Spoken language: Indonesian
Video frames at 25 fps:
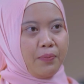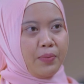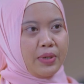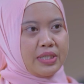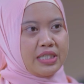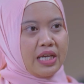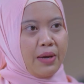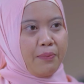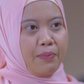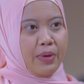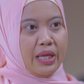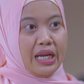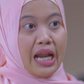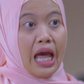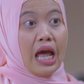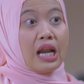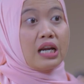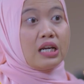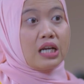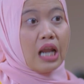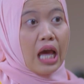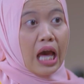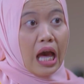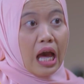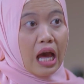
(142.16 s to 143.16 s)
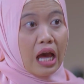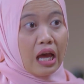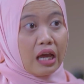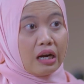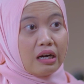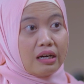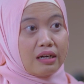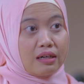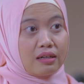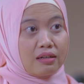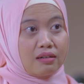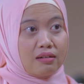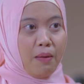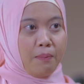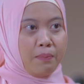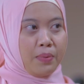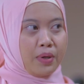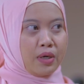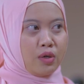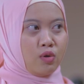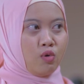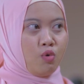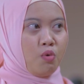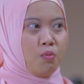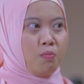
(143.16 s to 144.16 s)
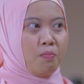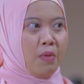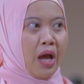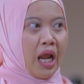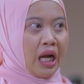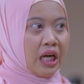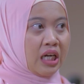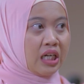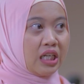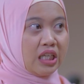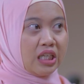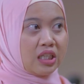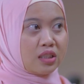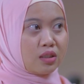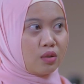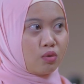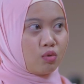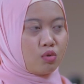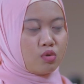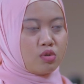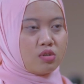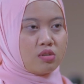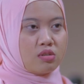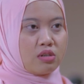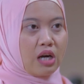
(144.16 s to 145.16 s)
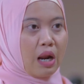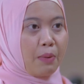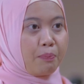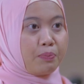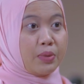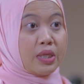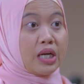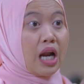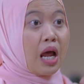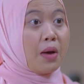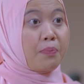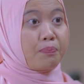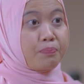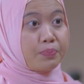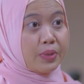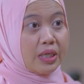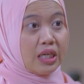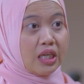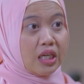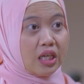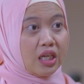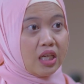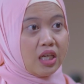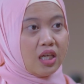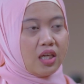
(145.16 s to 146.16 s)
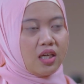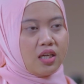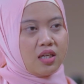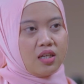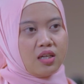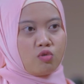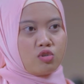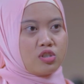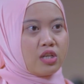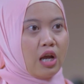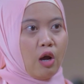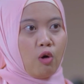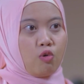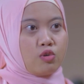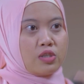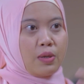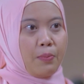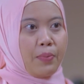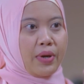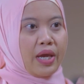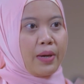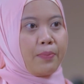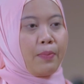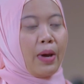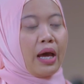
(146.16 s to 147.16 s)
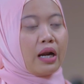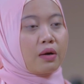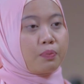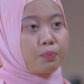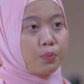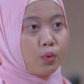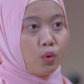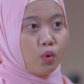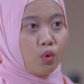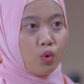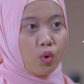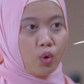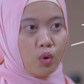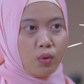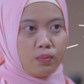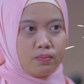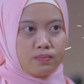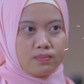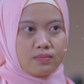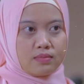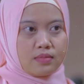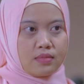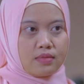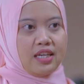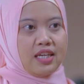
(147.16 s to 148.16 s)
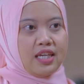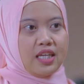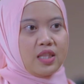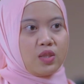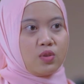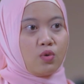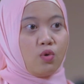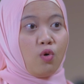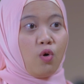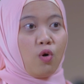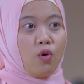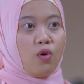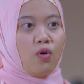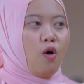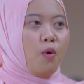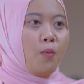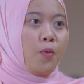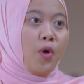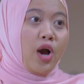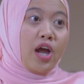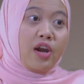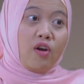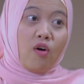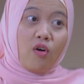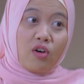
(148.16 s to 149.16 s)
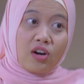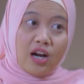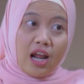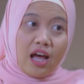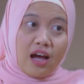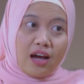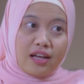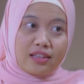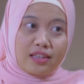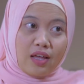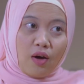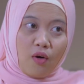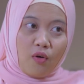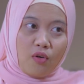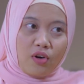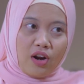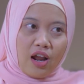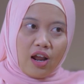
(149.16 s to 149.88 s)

capek-capek dandan nggak perlu mandi terus rapi-rapi terus nggak usah pakai parfum itu omongan orang kata